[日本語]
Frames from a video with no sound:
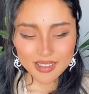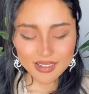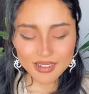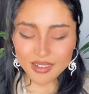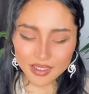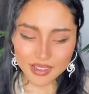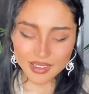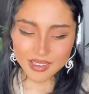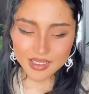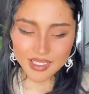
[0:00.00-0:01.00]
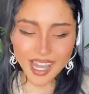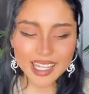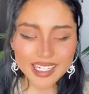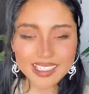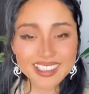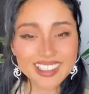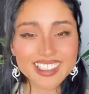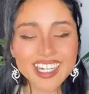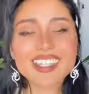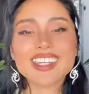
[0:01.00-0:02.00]
こうガイデンスく
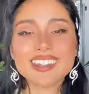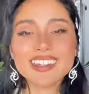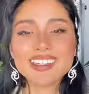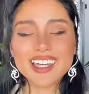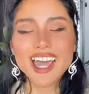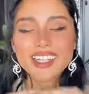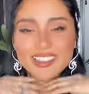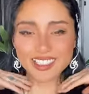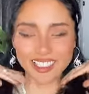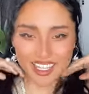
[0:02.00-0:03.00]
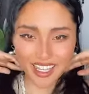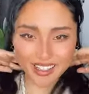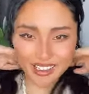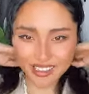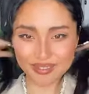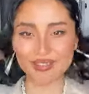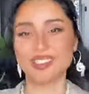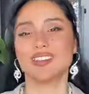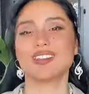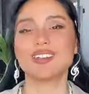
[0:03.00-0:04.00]
れてるガイドしてもっ
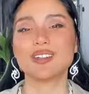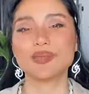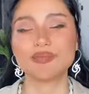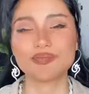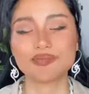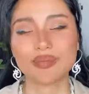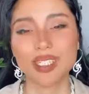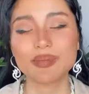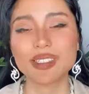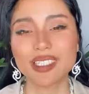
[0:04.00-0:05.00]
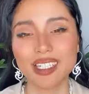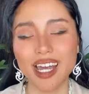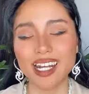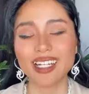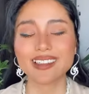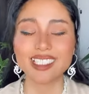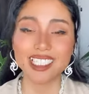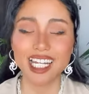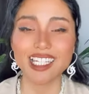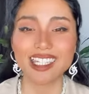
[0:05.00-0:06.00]
と気持ちが楽に
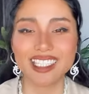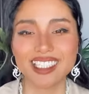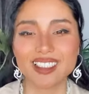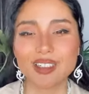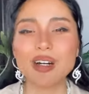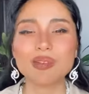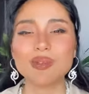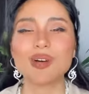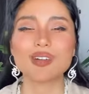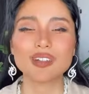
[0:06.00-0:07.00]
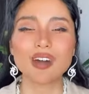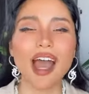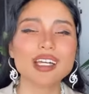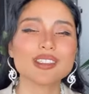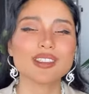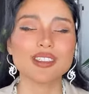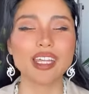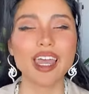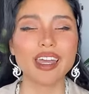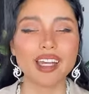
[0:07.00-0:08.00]
なってるのをもう感情
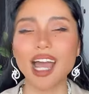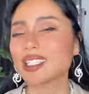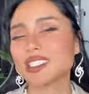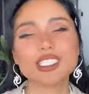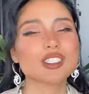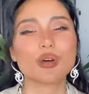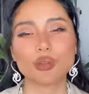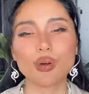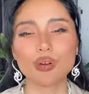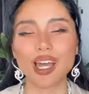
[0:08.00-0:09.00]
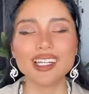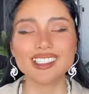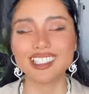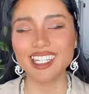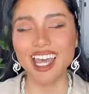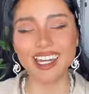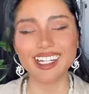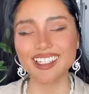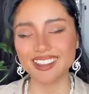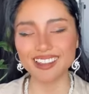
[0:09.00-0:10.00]
で感じること感じてあり
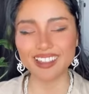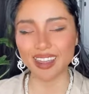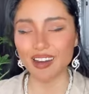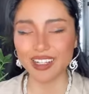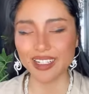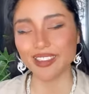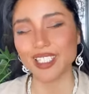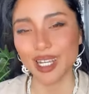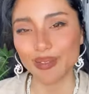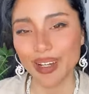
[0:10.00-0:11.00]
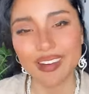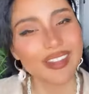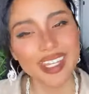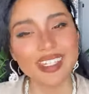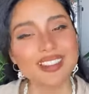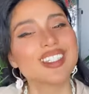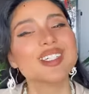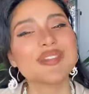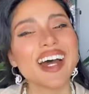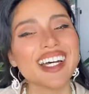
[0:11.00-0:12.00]
がとうアーキンジェ・ガブリエル Thank you so
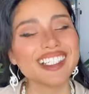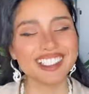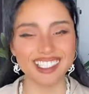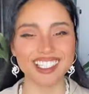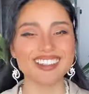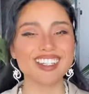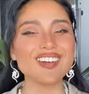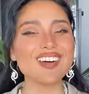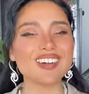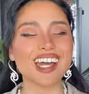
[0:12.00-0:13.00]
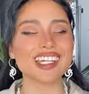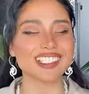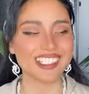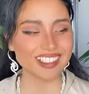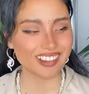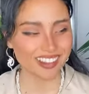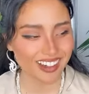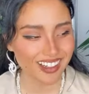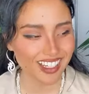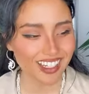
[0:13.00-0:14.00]
much っていうのを感じるこ
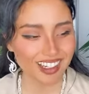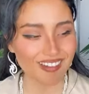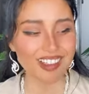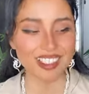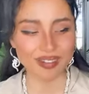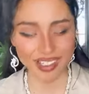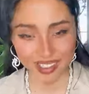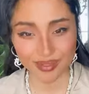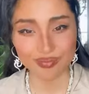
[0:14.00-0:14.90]
とをします